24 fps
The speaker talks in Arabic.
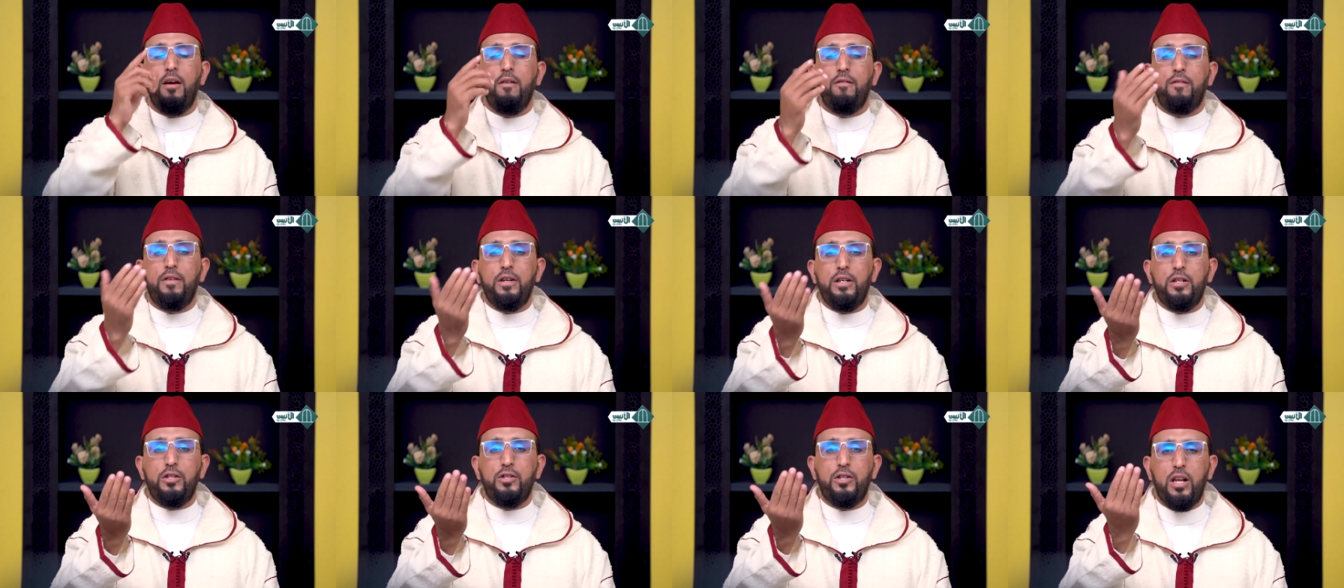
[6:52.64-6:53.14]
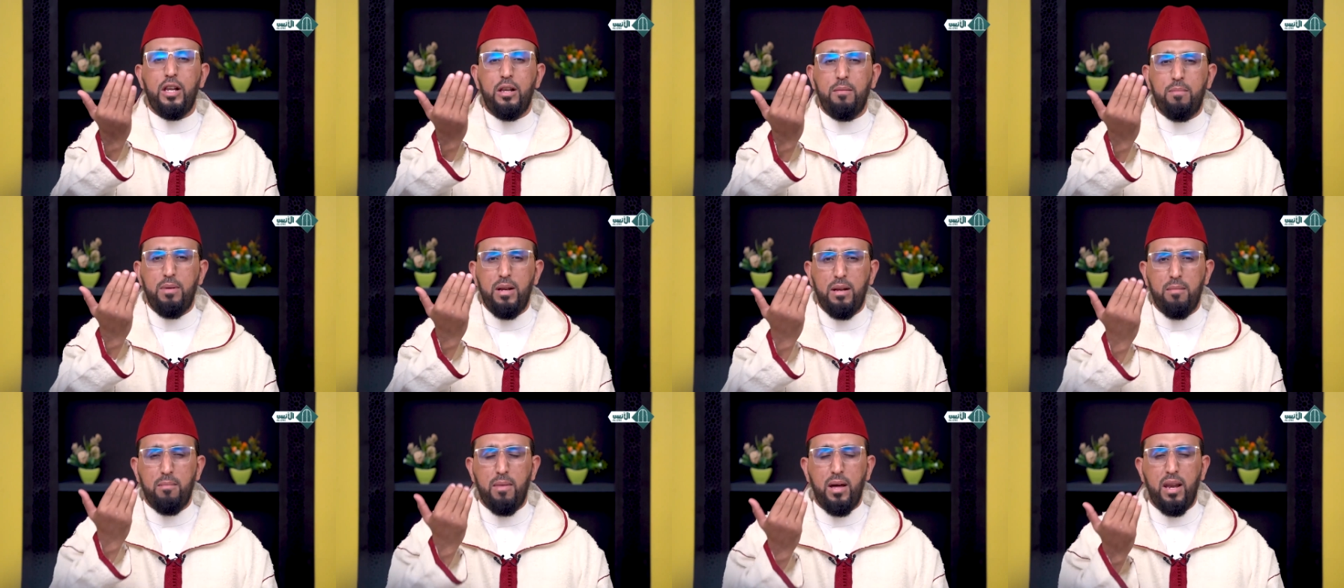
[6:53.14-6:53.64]
في
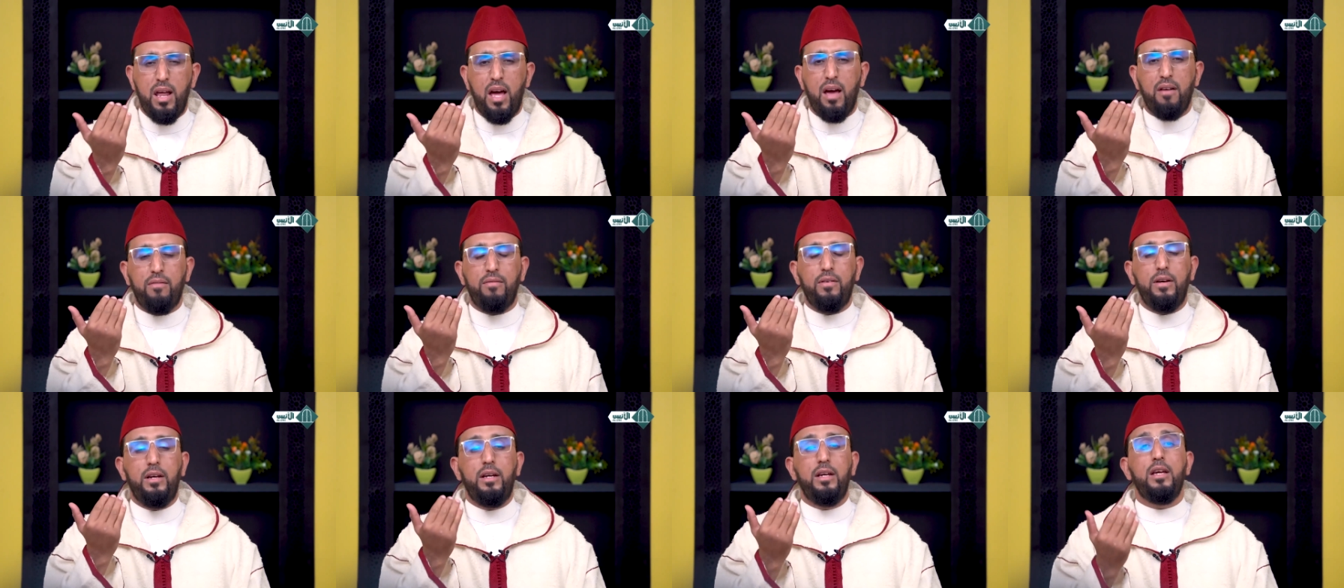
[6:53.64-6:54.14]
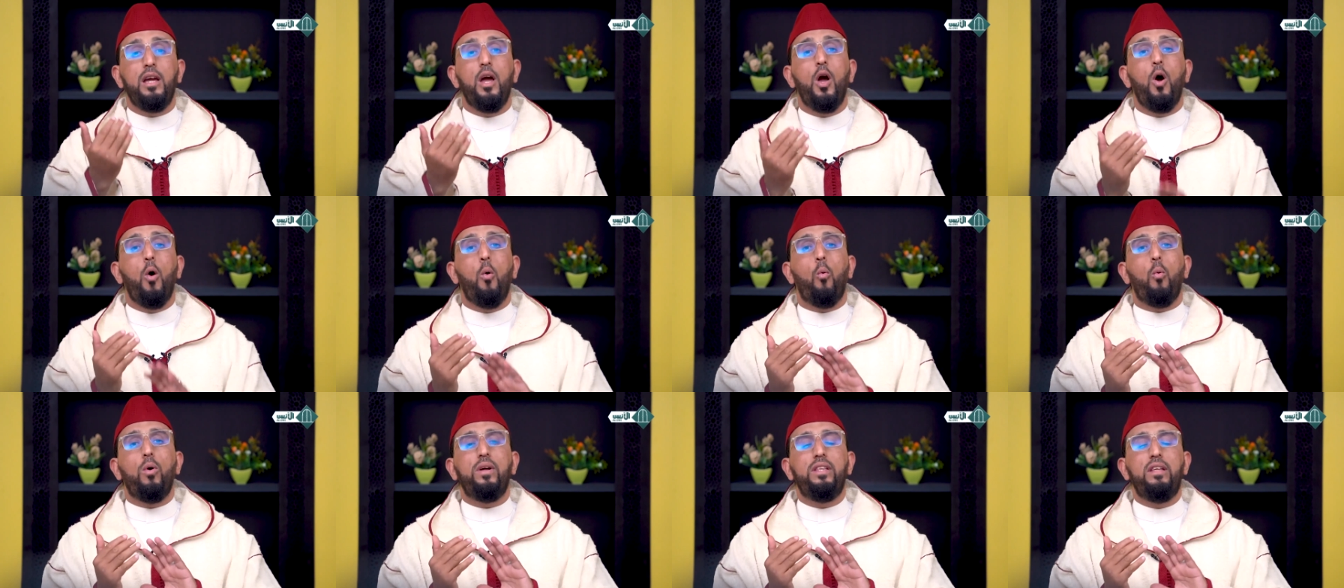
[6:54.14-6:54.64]
جلب المنافع
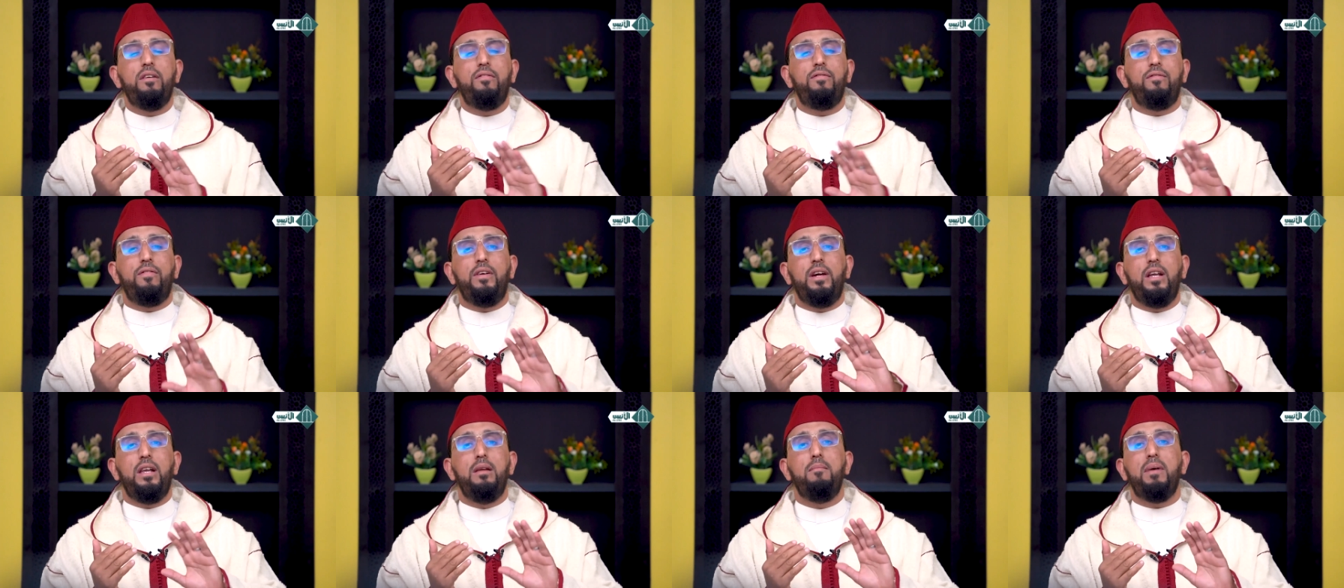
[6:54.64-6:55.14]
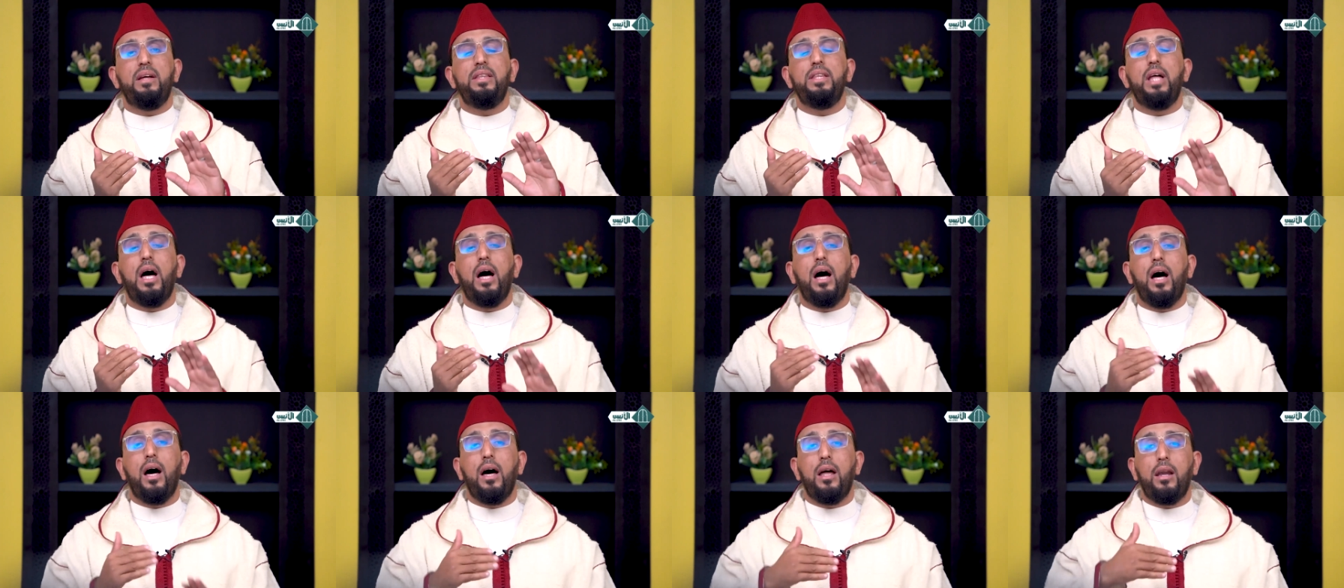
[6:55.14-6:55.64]
ودفع
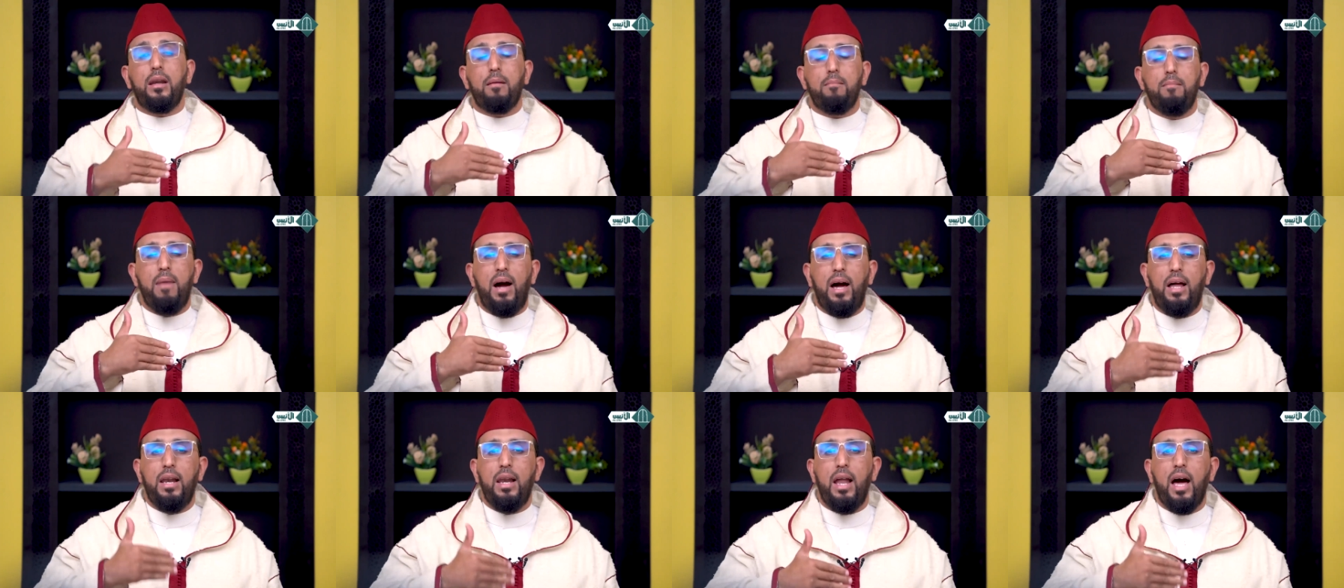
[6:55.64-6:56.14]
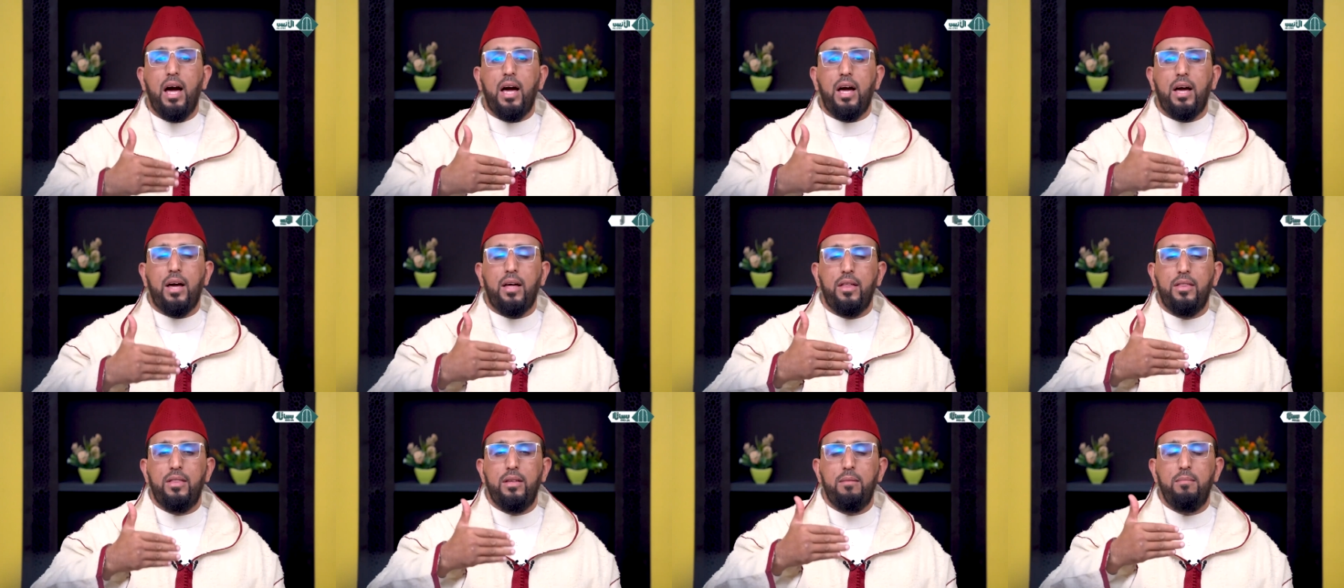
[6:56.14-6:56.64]
المدار مع
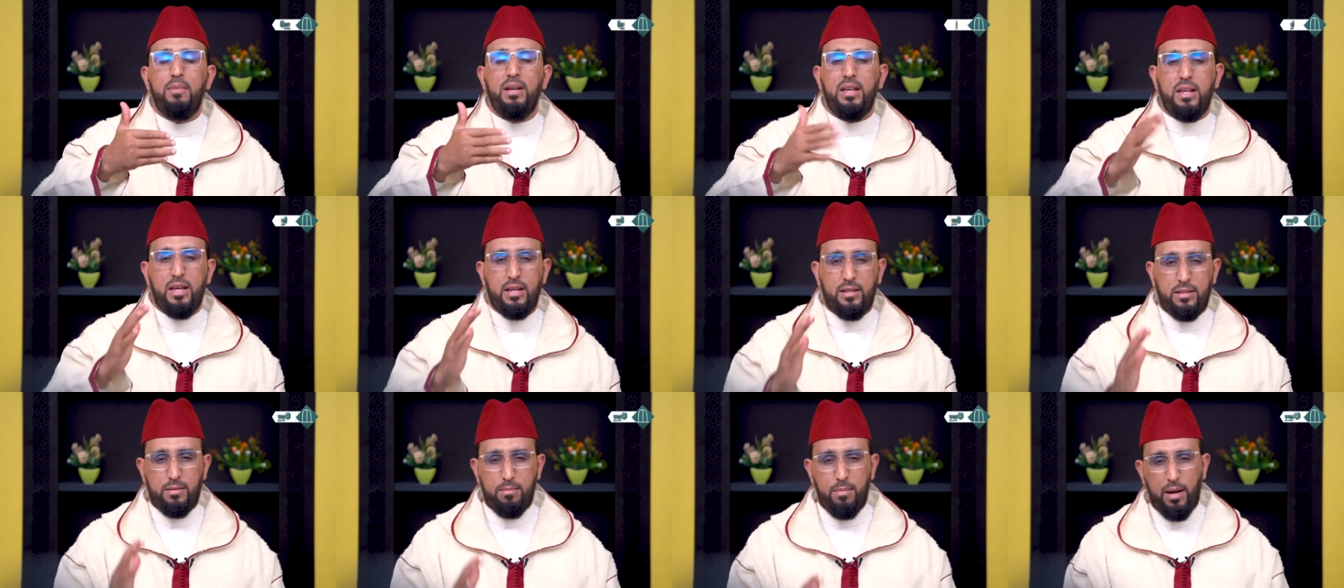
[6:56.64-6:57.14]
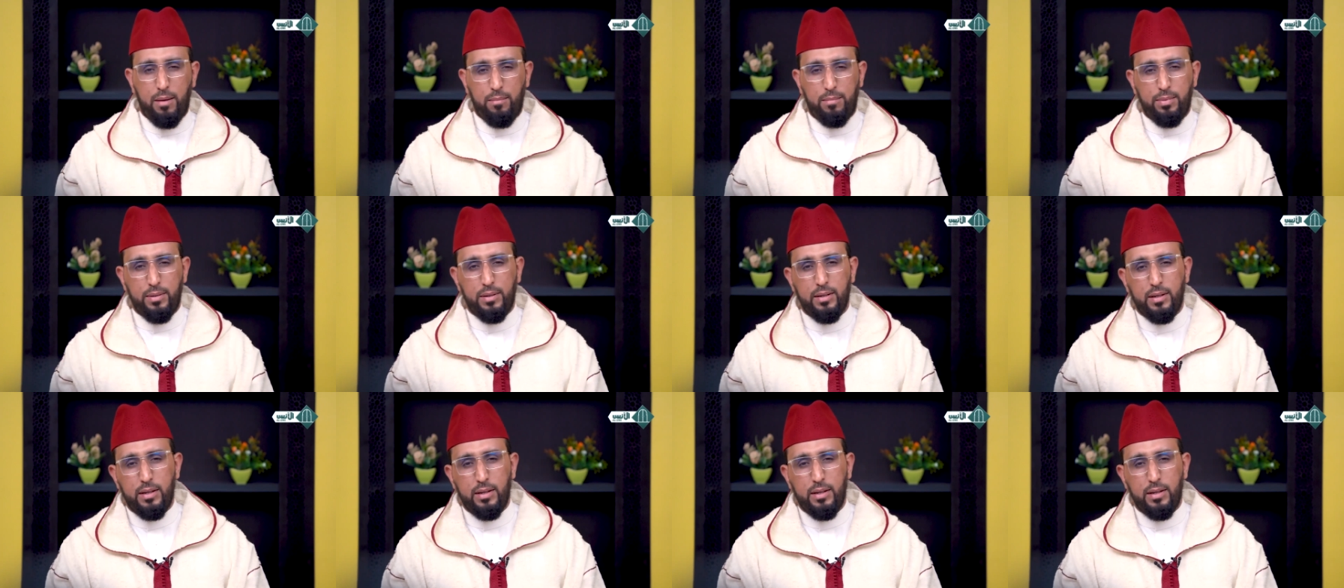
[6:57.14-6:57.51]
الاخذ بالاسباب